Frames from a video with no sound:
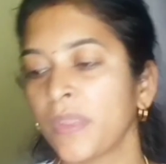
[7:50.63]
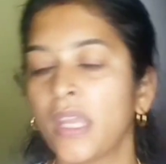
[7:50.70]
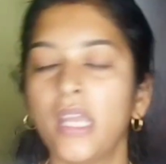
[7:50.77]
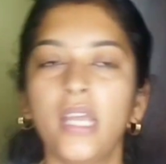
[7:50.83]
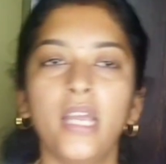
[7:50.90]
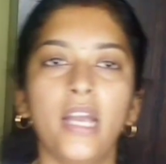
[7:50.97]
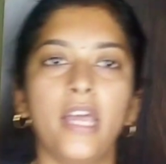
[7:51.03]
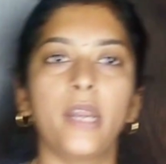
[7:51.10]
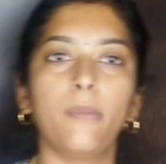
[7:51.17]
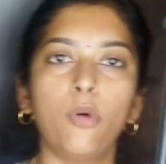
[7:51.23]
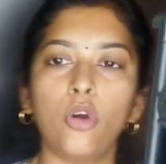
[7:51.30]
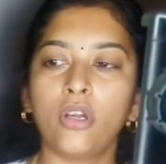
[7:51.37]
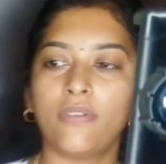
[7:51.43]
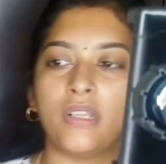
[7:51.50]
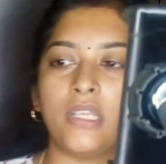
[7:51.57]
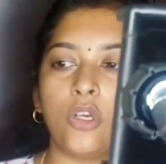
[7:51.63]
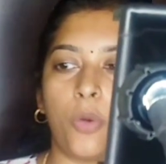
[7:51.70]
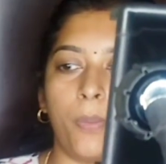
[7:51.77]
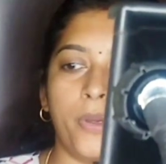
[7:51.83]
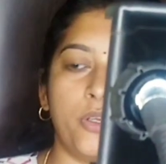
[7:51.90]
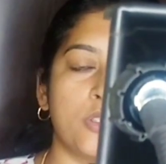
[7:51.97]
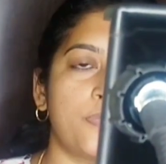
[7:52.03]
ரிமோட் வந்து ரொம்ப
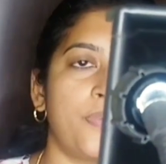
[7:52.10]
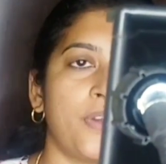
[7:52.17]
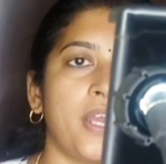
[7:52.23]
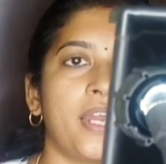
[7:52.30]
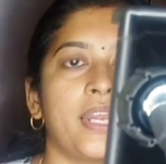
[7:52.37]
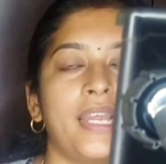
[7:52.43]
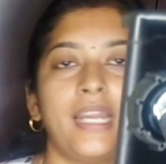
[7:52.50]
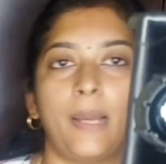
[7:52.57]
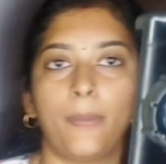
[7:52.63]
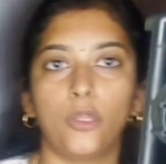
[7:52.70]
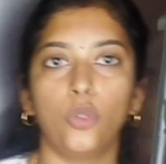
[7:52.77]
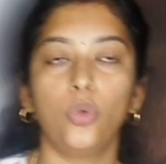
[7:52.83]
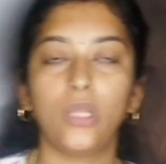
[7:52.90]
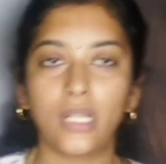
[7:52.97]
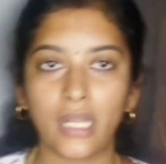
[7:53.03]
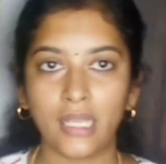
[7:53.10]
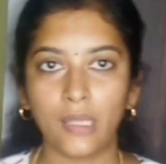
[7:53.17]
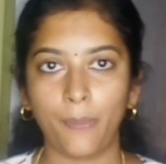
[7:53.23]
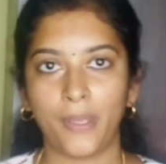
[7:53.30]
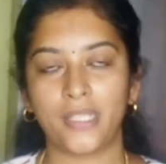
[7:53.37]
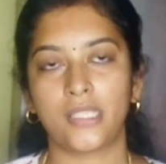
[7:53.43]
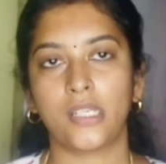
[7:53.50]
யூஸ்ஃபுல்லாக இருக்குது நம்ம தூரத்துலேருந்து
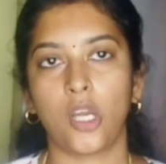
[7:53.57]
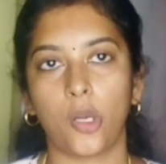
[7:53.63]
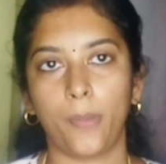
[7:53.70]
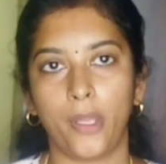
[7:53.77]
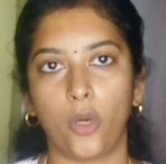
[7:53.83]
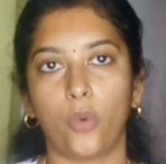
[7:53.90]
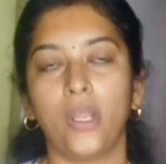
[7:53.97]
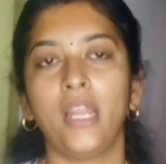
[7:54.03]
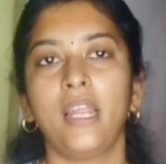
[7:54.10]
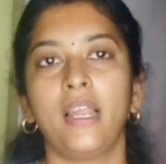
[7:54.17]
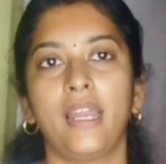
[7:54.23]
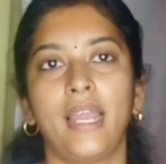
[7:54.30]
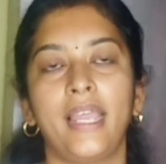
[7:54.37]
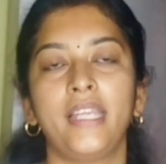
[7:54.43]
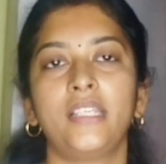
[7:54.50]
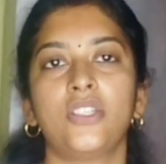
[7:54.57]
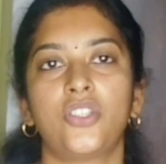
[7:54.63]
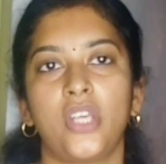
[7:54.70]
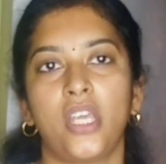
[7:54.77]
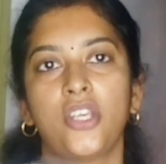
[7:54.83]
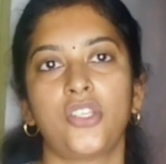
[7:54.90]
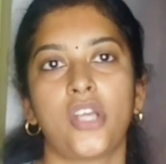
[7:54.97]
பேசினாலுமே கூட லைட்டு
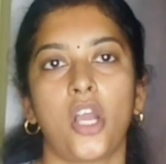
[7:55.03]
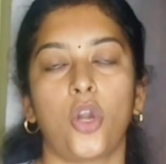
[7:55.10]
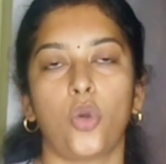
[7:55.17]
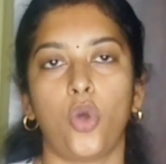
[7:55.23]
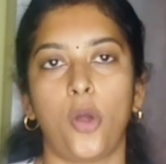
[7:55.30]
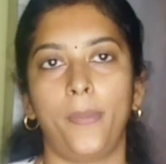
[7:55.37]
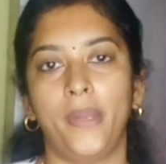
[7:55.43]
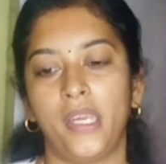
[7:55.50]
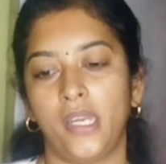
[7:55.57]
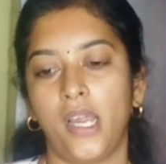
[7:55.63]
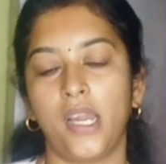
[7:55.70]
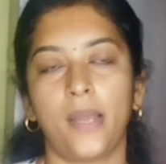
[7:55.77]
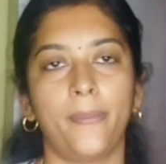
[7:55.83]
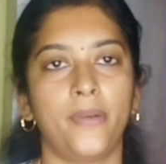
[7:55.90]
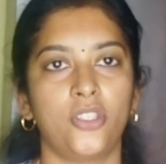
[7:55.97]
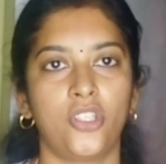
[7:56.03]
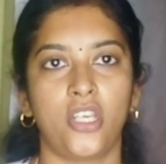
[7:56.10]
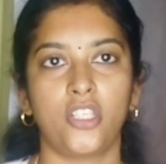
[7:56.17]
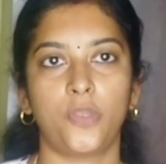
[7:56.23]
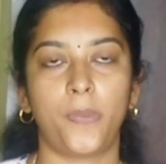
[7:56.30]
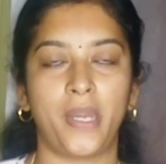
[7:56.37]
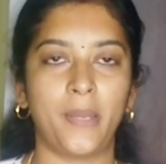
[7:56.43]
சேஞ்ச் ஆகணும் அப்படின்னா நம்ம சேஞ்ச்
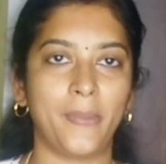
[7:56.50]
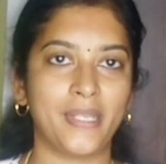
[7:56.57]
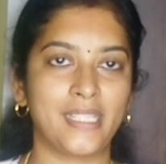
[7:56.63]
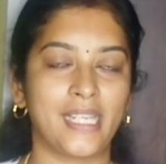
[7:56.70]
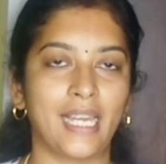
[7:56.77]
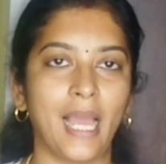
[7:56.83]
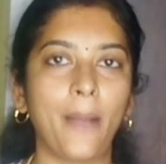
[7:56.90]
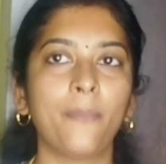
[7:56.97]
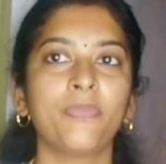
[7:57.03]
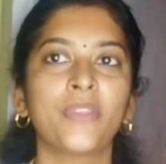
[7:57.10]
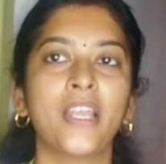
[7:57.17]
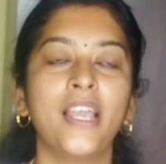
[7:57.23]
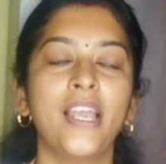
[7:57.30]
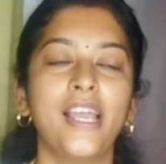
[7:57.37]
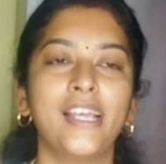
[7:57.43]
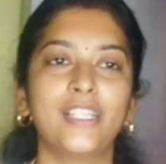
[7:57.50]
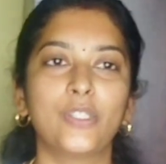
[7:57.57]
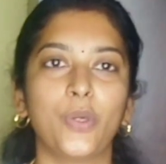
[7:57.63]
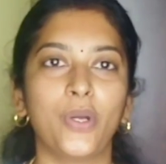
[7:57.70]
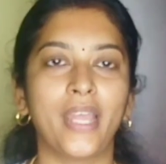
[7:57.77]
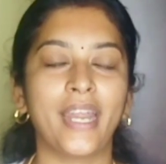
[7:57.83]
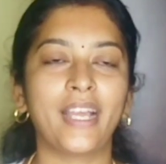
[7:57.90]
பண்ணி பேசிக்கலாம் ஸோ
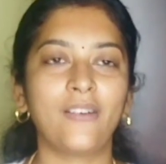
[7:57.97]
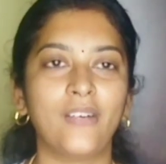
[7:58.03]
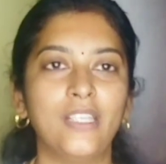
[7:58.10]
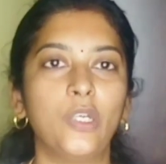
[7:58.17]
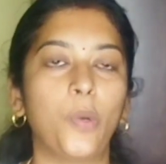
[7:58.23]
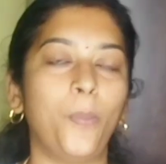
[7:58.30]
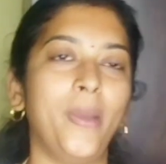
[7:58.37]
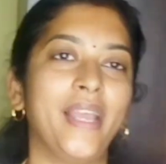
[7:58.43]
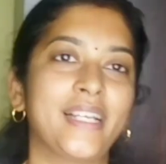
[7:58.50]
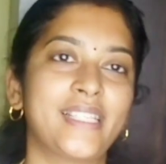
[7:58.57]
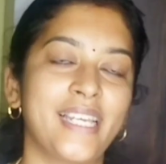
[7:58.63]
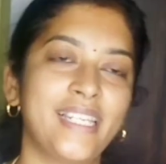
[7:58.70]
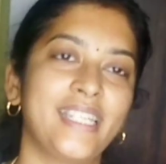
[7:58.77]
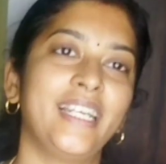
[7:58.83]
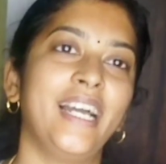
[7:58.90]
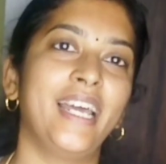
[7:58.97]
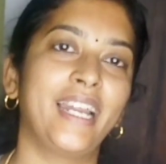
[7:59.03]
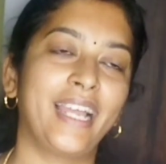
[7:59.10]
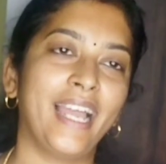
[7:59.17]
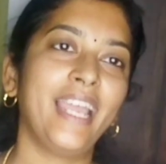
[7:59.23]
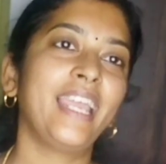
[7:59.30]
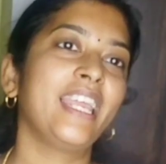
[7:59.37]
எனக்கு வந்து ரொம்ப எக்ஸைட்டிங்காக இருக்கேன்
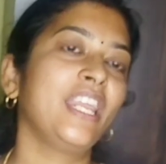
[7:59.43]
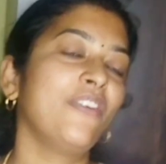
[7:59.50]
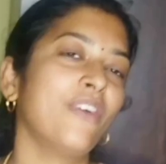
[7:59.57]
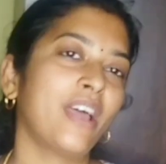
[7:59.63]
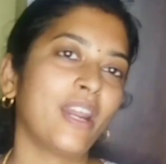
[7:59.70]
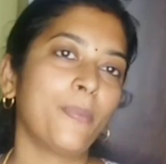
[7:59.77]
இனி வரப்போகிற